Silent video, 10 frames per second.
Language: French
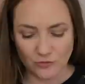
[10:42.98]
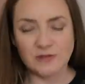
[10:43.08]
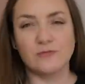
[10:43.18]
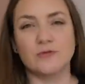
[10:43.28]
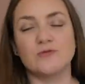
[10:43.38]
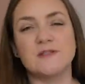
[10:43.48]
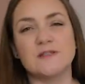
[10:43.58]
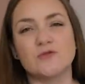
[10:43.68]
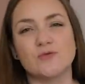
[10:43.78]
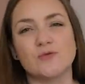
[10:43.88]
Au niveau du
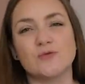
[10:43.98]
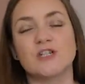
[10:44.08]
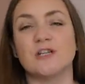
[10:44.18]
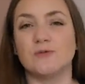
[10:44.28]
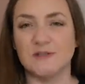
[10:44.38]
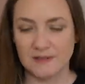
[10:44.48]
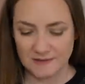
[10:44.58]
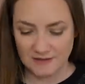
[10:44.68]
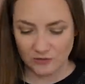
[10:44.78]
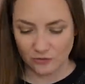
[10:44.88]
tissu, j'ai
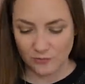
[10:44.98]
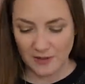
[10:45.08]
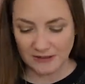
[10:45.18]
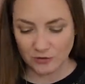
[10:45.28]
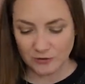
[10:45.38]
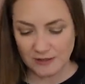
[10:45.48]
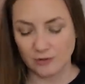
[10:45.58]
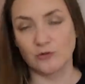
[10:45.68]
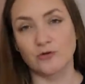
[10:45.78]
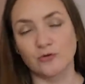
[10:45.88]
utilisé une maille côtelée
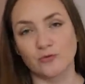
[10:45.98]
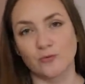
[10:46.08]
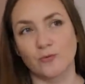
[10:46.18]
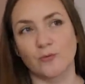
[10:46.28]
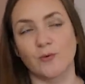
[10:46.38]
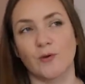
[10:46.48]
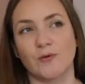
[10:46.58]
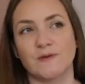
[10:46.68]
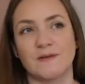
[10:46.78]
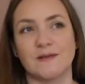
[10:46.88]
en coton.
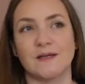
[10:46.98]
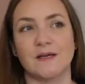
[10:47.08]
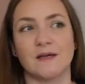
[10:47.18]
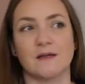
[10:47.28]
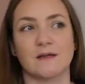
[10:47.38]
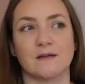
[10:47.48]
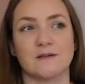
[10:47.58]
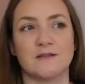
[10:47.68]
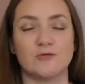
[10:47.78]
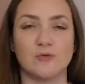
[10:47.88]
Euh, c'est un
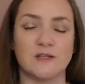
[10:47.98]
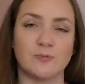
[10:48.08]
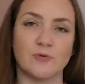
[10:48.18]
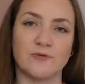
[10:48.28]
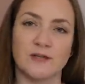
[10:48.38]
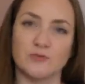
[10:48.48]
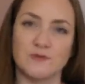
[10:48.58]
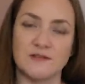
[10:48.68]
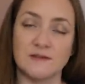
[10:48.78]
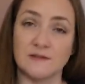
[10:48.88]
tissu qui provient du
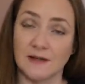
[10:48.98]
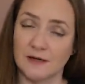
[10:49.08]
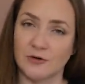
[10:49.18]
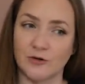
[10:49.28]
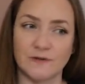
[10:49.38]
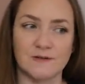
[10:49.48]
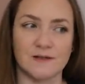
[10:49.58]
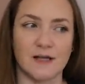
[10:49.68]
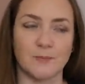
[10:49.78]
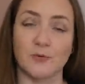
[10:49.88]
site Takoy.
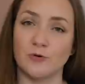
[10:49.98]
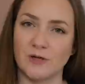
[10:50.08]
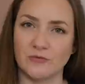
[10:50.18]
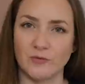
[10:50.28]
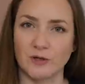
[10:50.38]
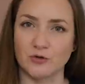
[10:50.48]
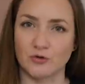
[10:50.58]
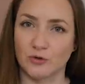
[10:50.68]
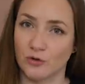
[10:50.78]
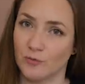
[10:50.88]
C'est la première fois que
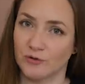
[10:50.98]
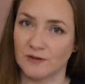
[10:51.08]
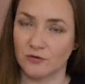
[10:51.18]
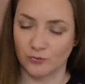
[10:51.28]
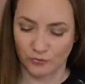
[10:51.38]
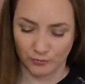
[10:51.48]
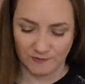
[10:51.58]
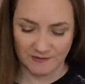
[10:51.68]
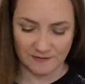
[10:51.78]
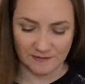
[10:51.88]
je commandais sur ce
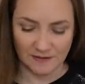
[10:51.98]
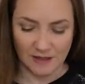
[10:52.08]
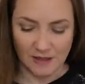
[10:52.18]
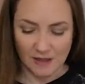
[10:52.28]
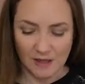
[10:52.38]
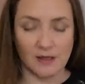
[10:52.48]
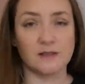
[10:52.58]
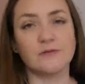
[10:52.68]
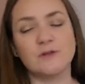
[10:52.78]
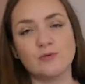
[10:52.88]
site.
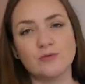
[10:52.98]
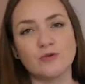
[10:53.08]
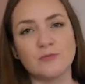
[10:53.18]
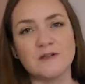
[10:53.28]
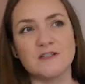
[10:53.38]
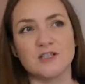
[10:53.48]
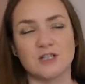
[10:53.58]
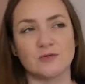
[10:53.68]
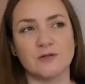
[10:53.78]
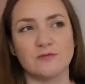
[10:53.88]
Un avis plutôt
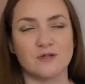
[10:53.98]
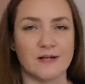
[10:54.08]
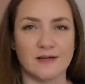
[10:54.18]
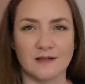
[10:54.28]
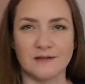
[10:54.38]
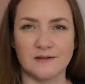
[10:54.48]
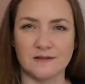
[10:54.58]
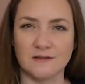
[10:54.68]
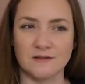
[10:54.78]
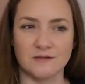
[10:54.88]
mitigé au niveau de la
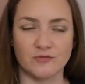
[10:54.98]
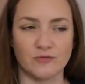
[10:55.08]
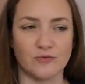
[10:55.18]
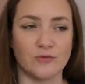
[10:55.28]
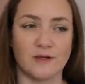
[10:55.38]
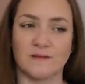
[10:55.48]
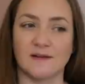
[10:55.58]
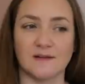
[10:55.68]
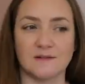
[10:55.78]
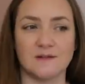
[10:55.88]
qualité des tissus. Il y a
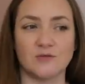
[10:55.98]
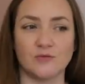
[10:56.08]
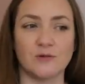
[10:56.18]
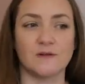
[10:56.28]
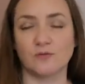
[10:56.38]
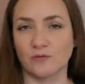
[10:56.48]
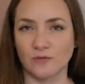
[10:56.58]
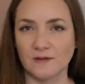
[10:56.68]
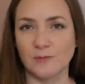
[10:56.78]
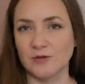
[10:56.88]
certains tissus qui sont
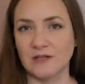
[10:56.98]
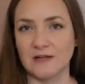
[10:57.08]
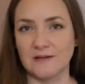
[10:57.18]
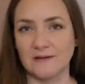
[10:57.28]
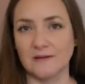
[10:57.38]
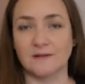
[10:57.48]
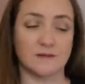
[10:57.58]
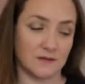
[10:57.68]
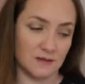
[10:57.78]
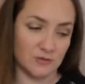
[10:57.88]
de très bonne qualité,
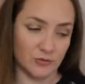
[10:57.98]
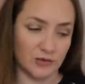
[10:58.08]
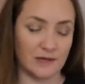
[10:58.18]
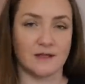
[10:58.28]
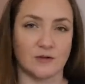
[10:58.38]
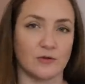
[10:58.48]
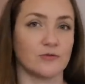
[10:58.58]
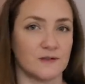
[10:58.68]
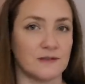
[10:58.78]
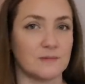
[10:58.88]
ce qui est le cas d'ailleurs
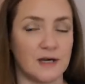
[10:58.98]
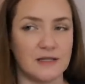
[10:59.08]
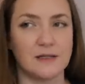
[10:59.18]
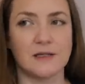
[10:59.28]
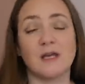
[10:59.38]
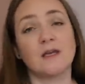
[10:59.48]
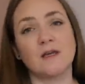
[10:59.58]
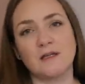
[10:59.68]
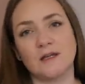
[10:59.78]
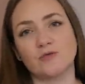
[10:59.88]
de cette maille.
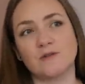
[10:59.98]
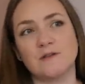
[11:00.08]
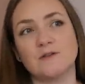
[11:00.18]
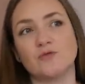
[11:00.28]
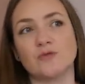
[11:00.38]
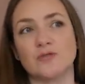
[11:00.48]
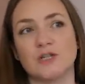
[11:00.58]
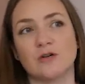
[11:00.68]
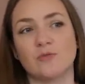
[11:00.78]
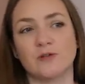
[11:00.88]
Et il y a d'autres tissus que
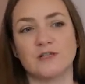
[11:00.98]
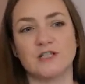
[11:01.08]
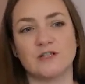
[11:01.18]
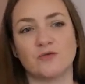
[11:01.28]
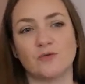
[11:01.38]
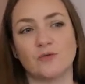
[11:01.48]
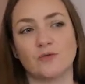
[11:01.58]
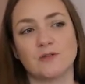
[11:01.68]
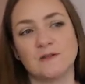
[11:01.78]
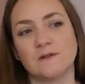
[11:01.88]
j'ai commandés chez eux qui